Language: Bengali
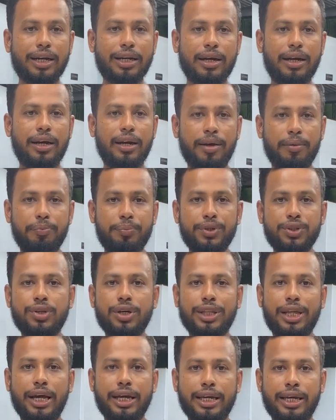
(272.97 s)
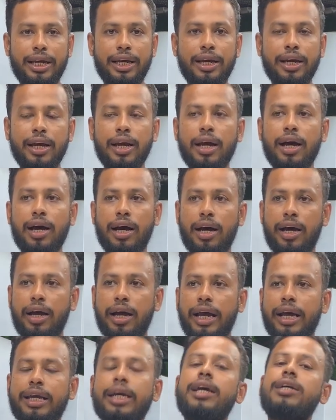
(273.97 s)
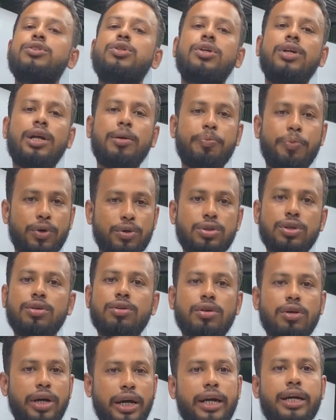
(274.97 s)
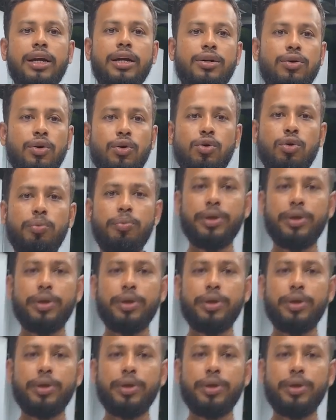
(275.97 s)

একটা বিষয় থাকে এক একজনের পছন্দ এক এক রকম